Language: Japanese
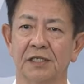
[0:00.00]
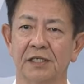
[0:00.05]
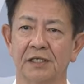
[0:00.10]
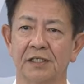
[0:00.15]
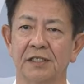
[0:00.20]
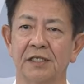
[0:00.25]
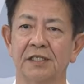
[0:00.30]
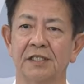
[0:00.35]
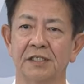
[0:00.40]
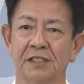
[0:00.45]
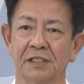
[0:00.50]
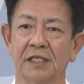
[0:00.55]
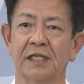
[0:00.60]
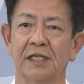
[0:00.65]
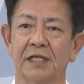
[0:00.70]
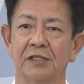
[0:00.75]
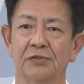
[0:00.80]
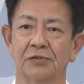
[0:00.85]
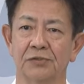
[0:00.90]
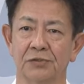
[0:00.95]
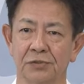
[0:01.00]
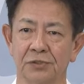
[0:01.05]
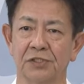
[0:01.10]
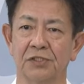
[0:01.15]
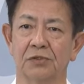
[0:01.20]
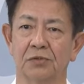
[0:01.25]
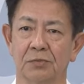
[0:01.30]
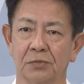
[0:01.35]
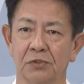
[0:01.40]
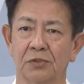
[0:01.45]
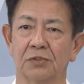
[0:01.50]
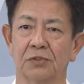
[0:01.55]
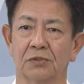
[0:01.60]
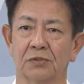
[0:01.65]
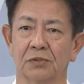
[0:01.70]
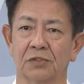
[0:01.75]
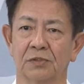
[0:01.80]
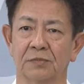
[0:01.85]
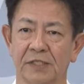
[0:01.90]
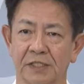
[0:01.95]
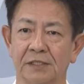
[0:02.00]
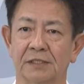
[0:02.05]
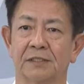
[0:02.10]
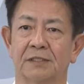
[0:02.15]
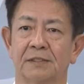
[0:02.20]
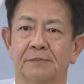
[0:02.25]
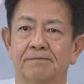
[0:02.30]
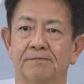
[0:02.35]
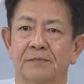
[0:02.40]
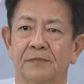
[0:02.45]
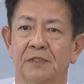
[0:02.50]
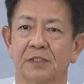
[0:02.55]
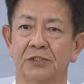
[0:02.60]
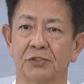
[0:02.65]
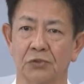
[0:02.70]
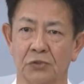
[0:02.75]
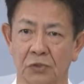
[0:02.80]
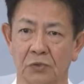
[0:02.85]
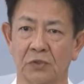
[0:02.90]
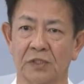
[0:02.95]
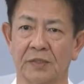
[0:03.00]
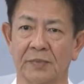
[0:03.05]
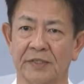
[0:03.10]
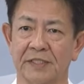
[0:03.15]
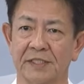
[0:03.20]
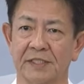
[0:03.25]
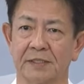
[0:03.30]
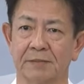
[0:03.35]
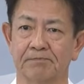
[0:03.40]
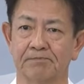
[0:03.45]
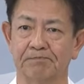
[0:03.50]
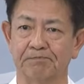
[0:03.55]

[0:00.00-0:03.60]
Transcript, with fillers: 入れていきたいなというふうに思っております以上でございます